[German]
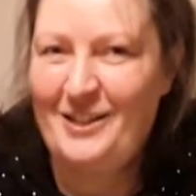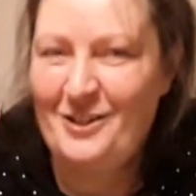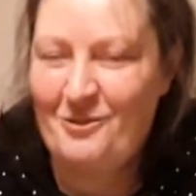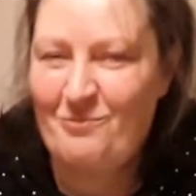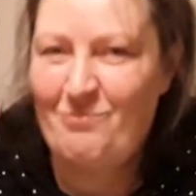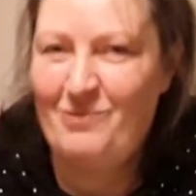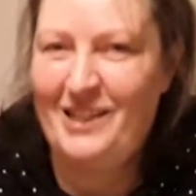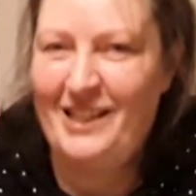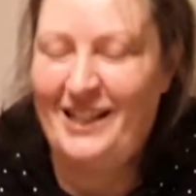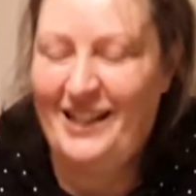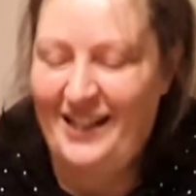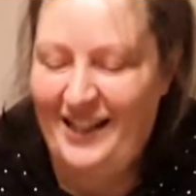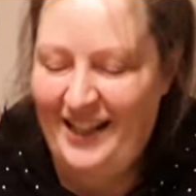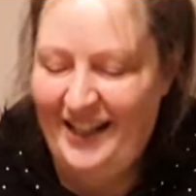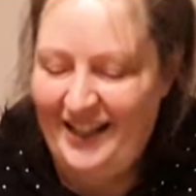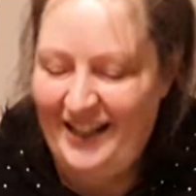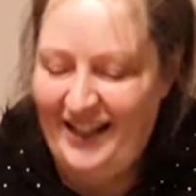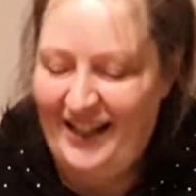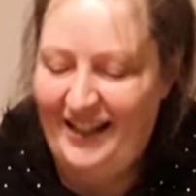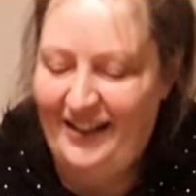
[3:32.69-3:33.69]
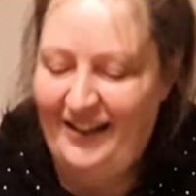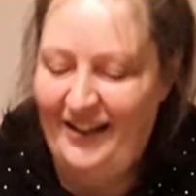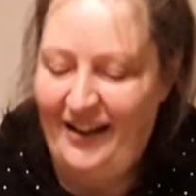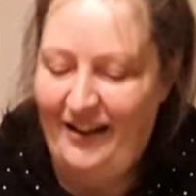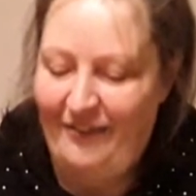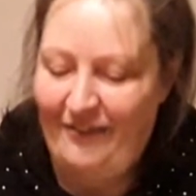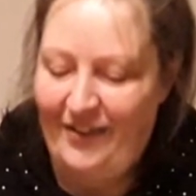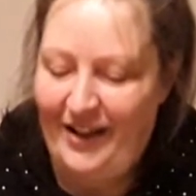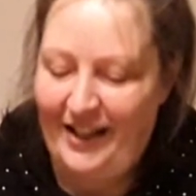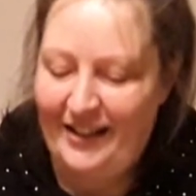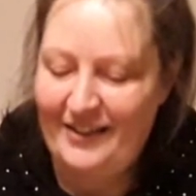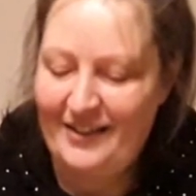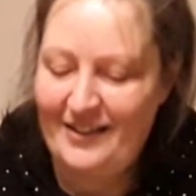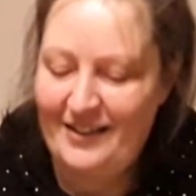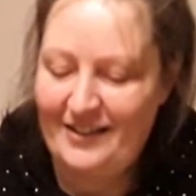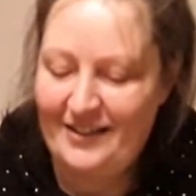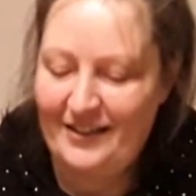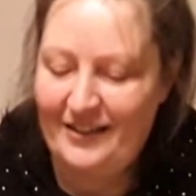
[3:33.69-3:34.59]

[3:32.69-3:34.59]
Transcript: Spieglein an der Wand,